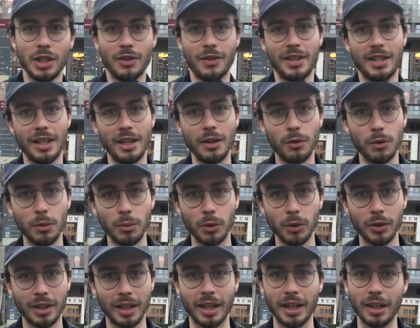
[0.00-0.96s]
Je vais essayer de vous
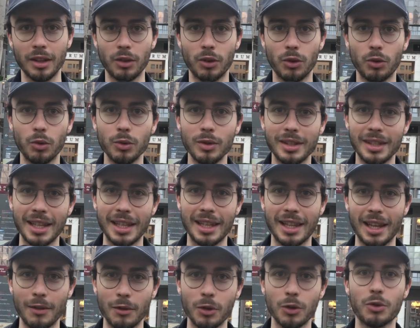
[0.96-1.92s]
montrer toute
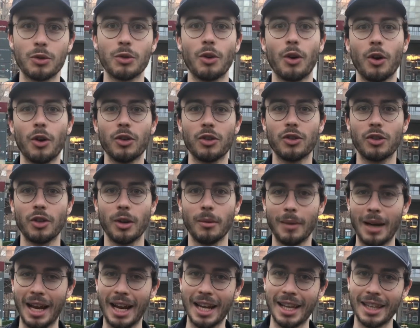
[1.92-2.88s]
cette aventure
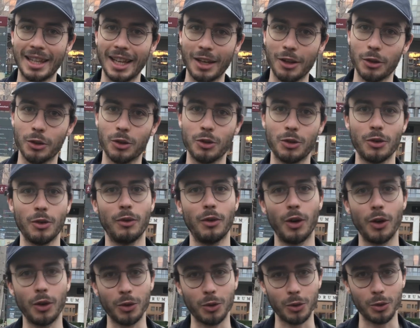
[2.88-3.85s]
ensemble à l'intérieur de ce
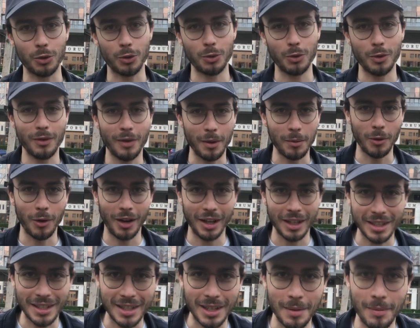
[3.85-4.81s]
vlog, donc
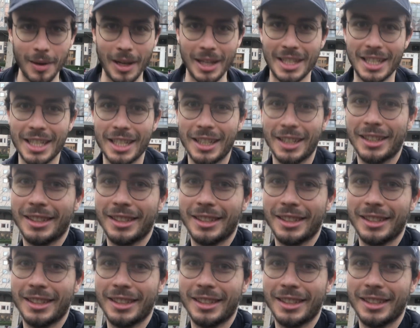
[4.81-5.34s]
suivez-moi, c'est parti